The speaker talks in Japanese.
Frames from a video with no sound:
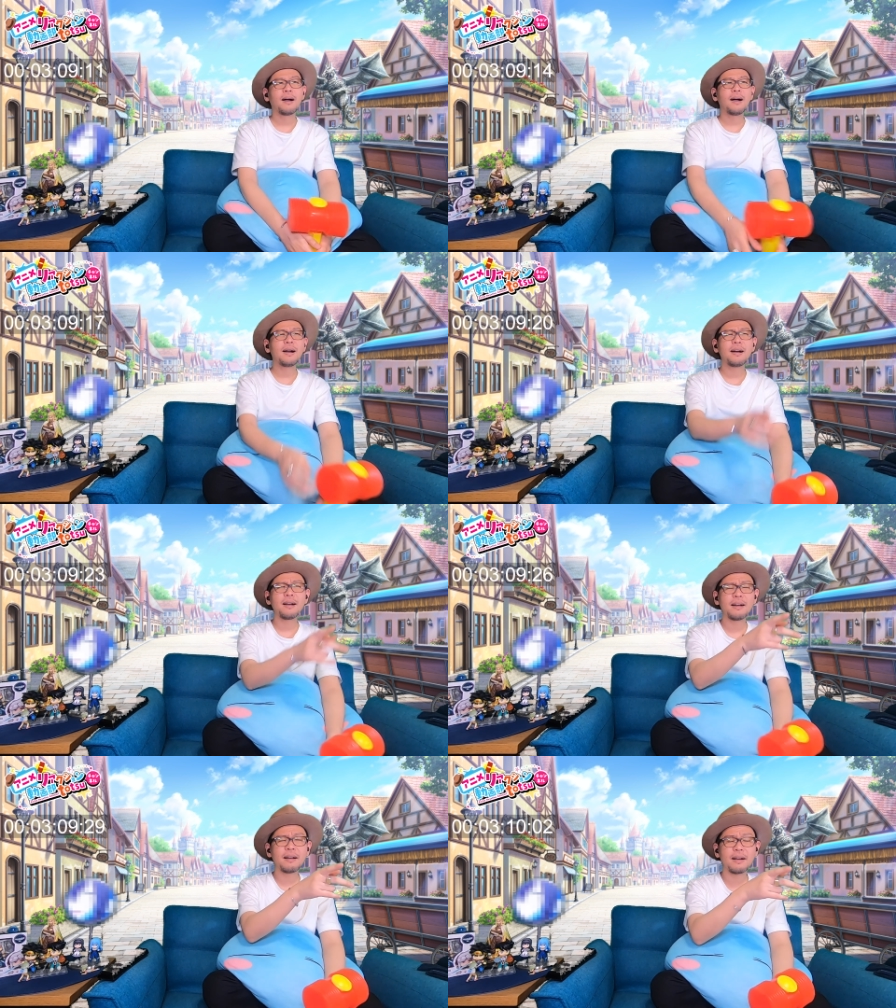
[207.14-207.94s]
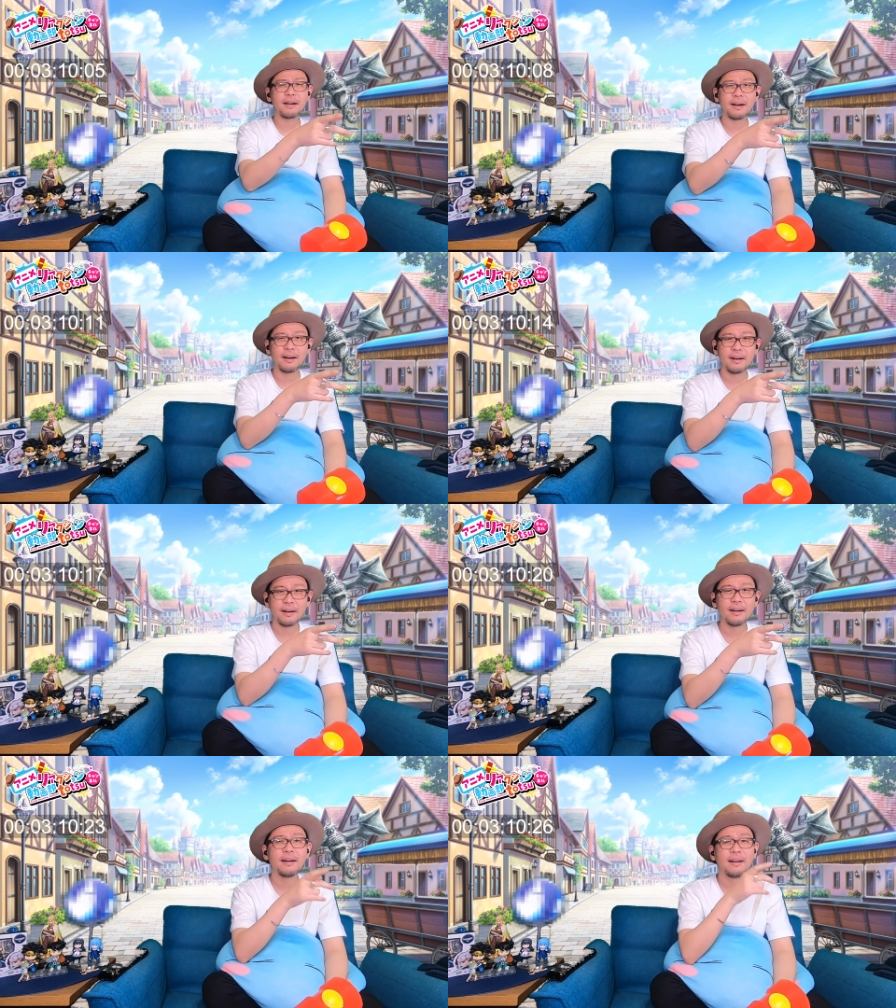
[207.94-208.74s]
ああ
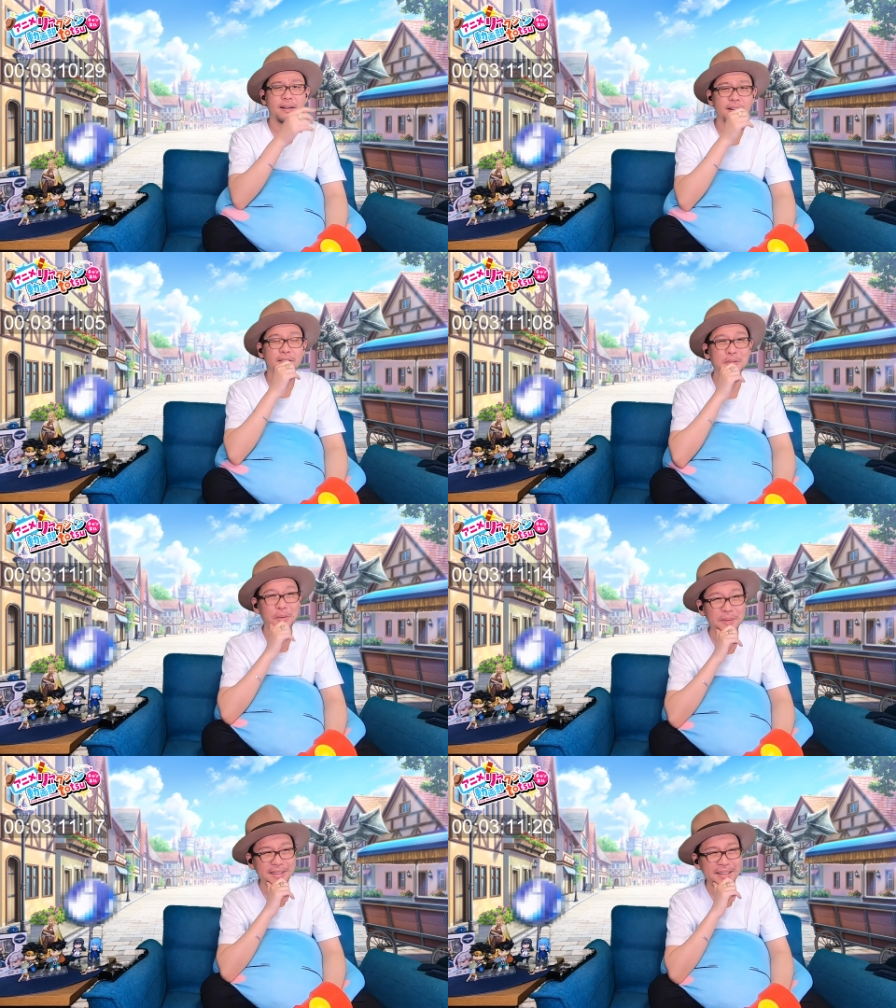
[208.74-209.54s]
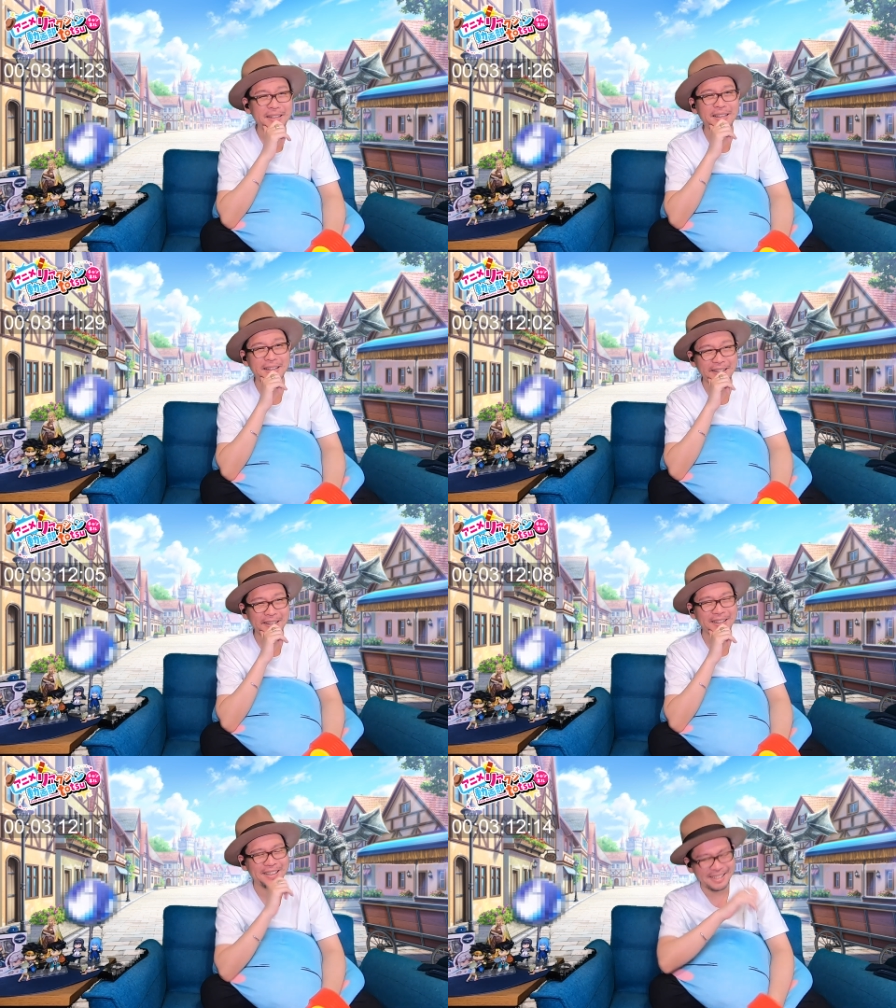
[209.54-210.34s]
呼べたから